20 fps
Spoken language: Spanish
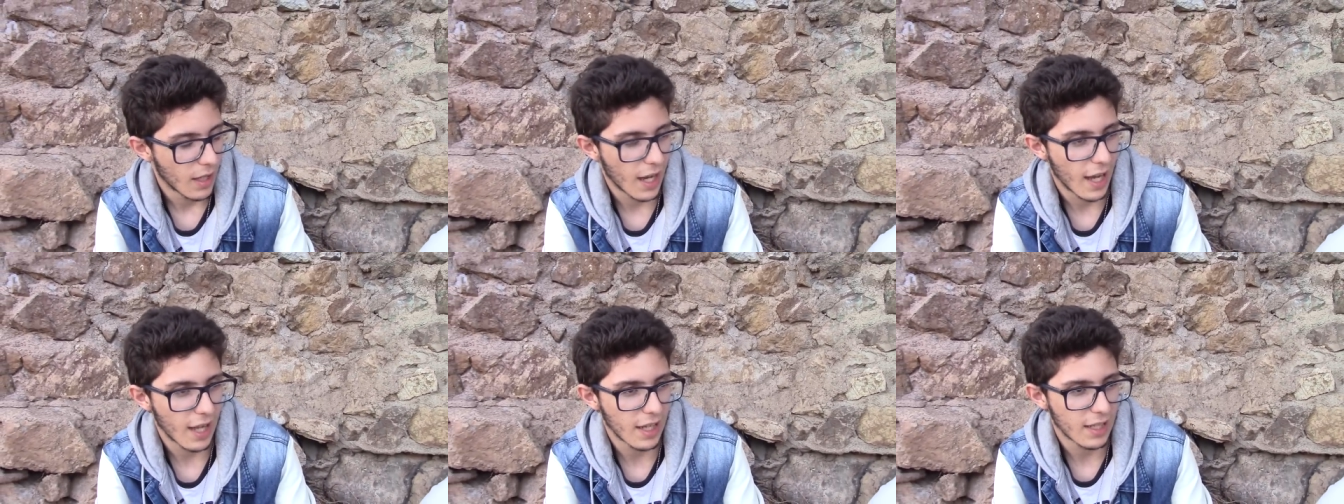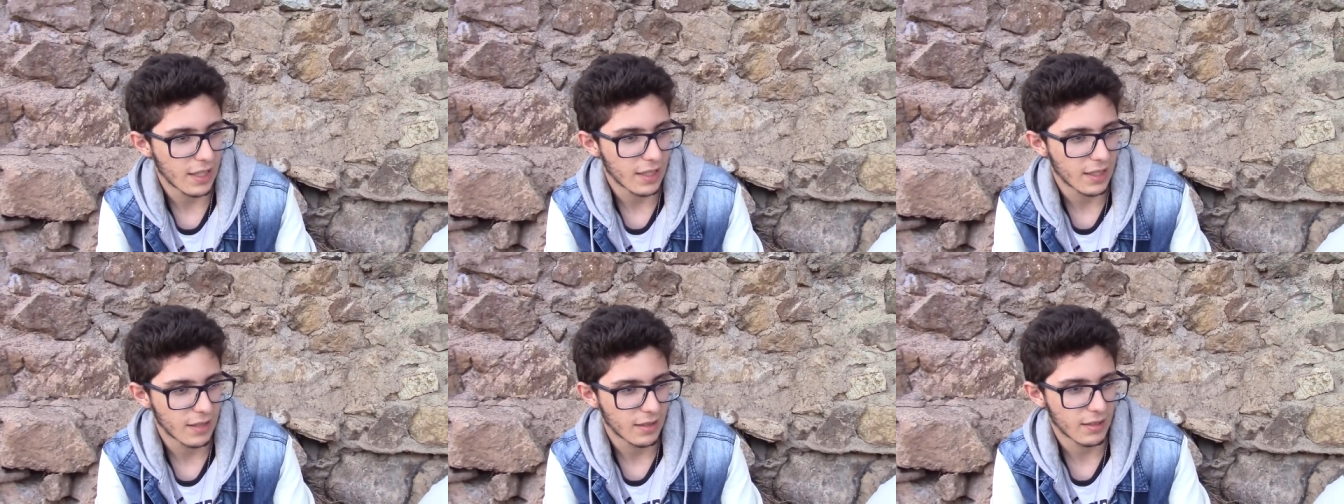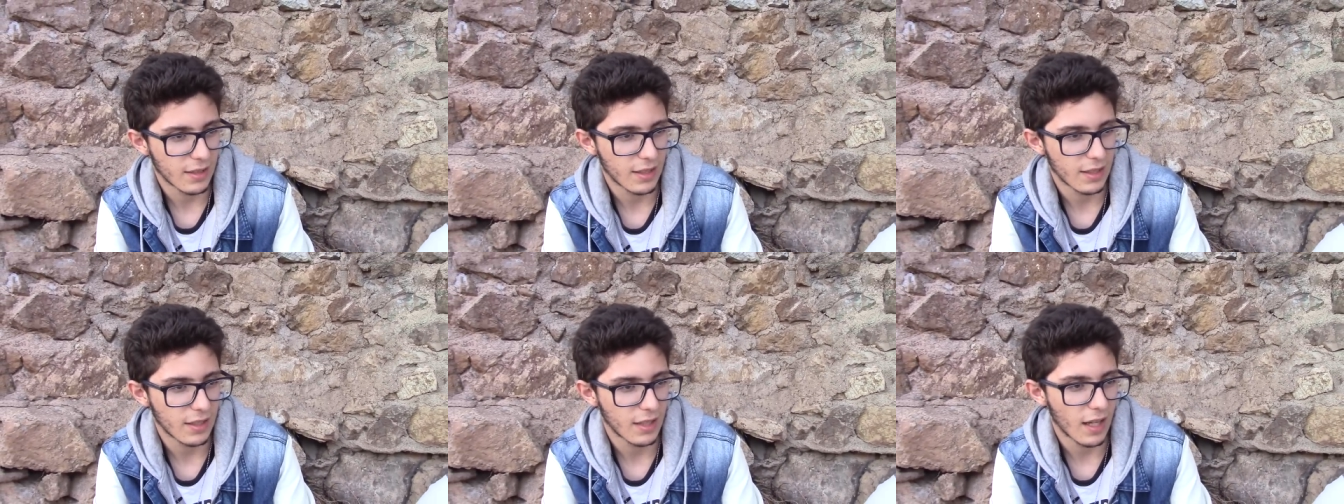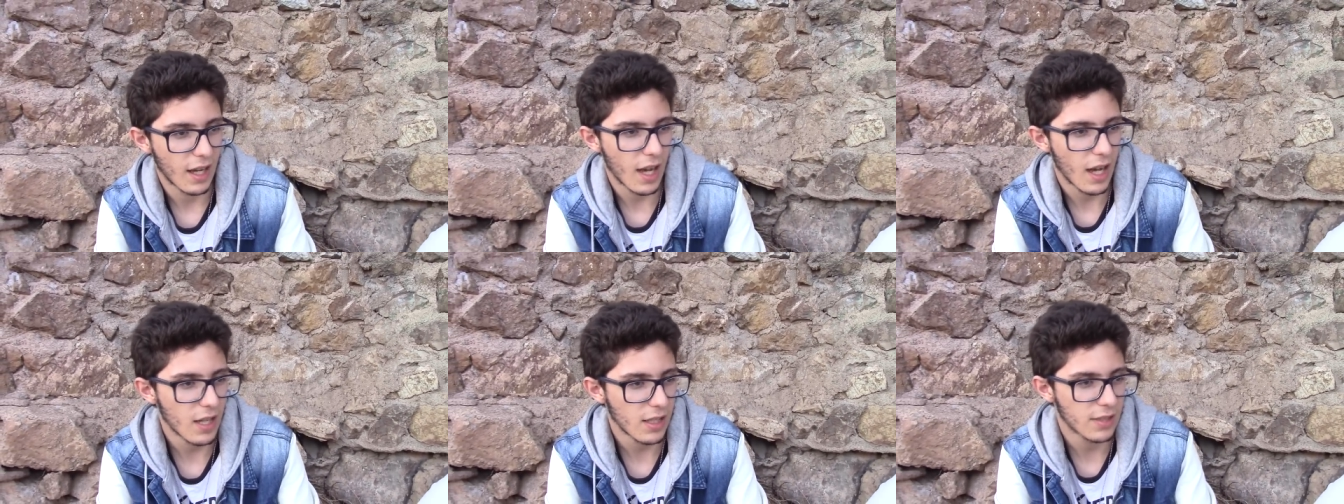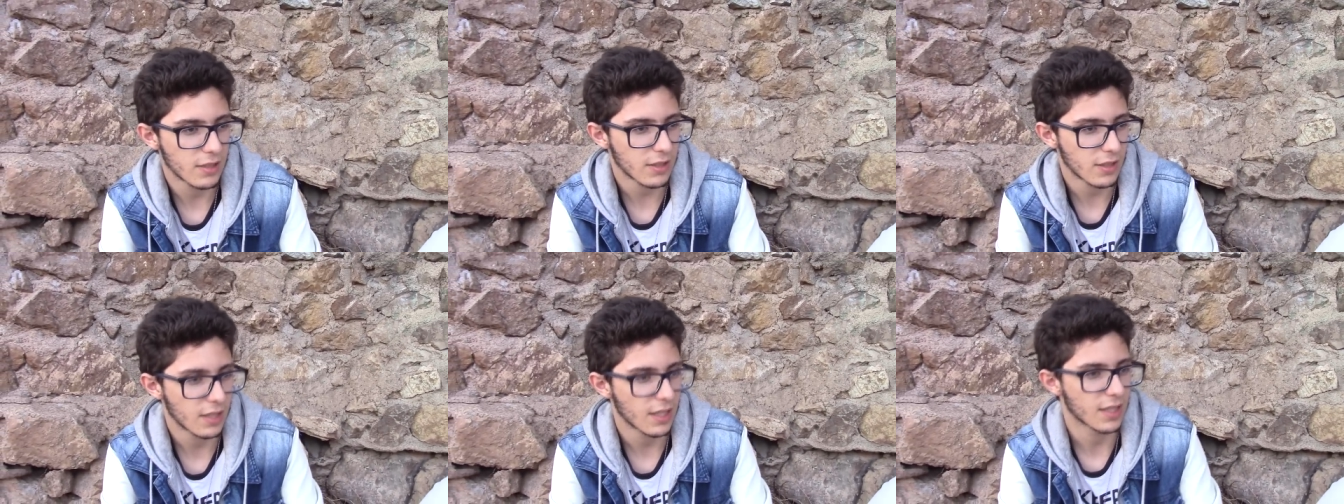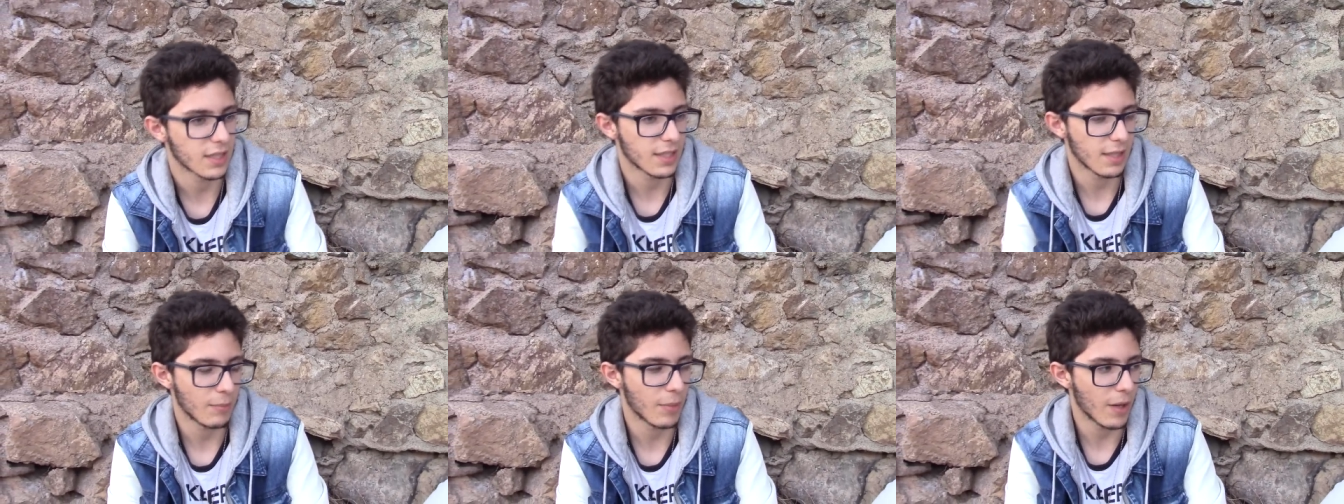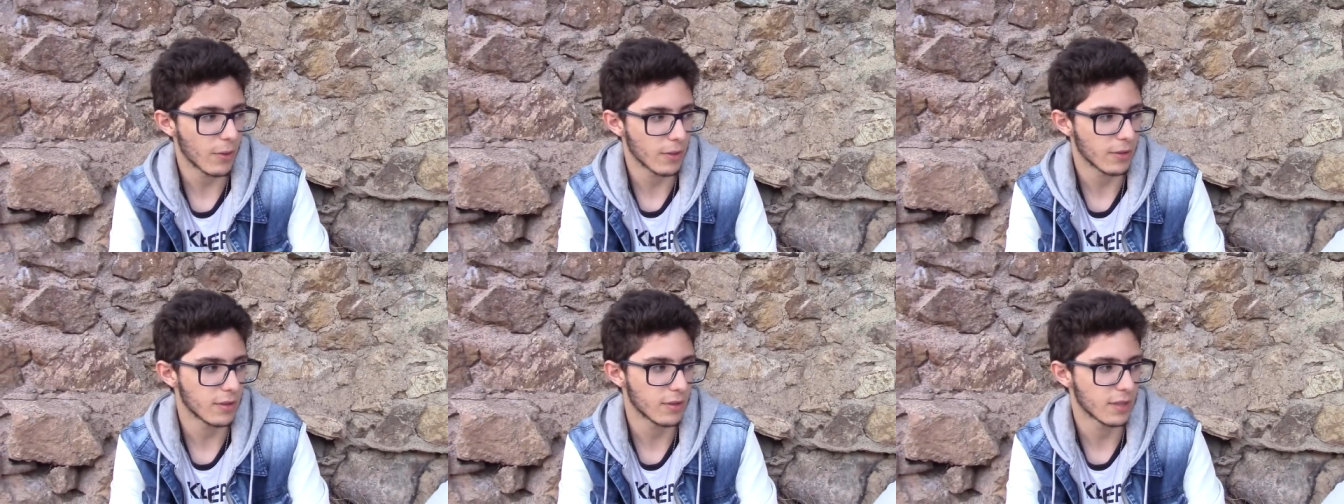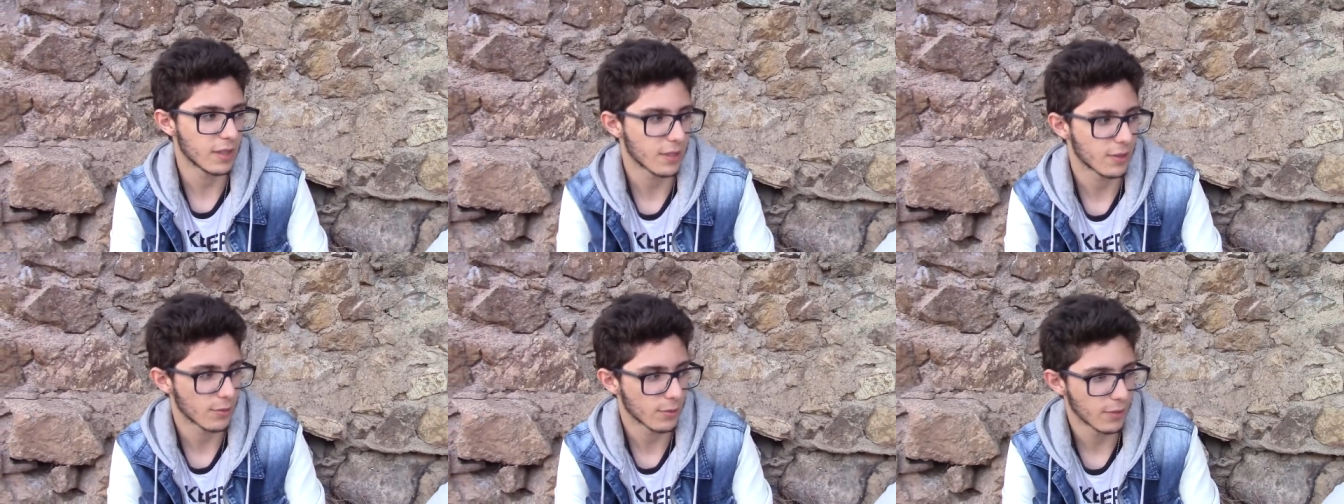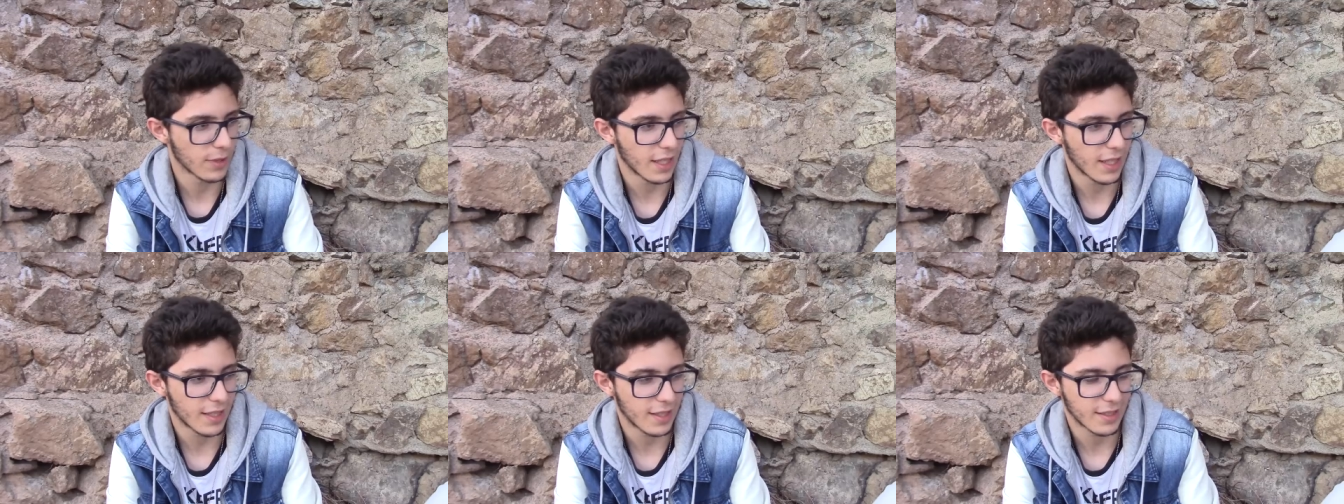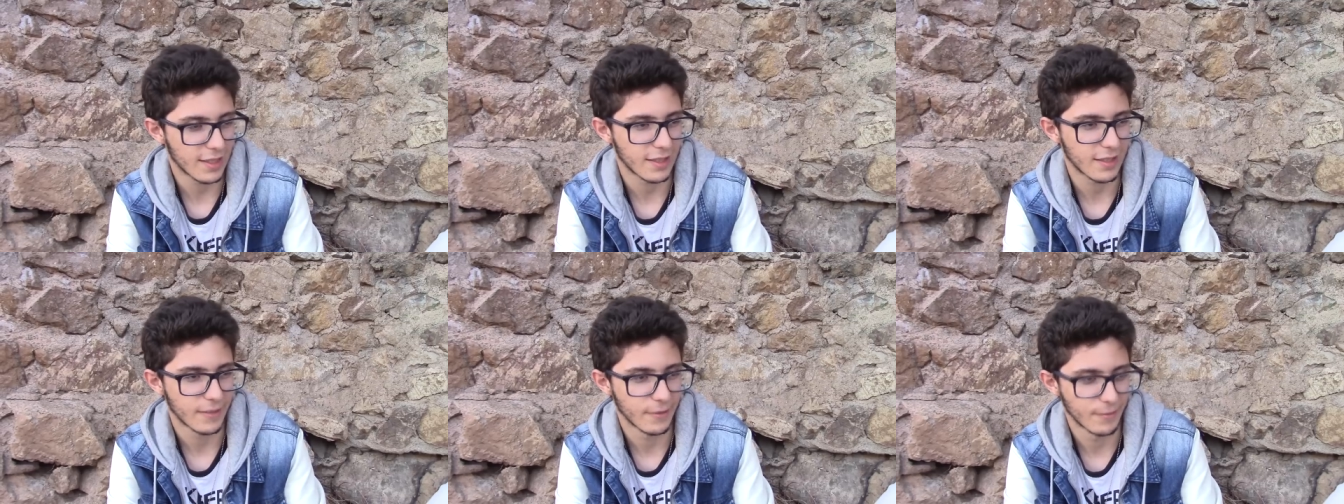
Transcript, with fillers: alguien que diga, ay, hostia, este pavo estudia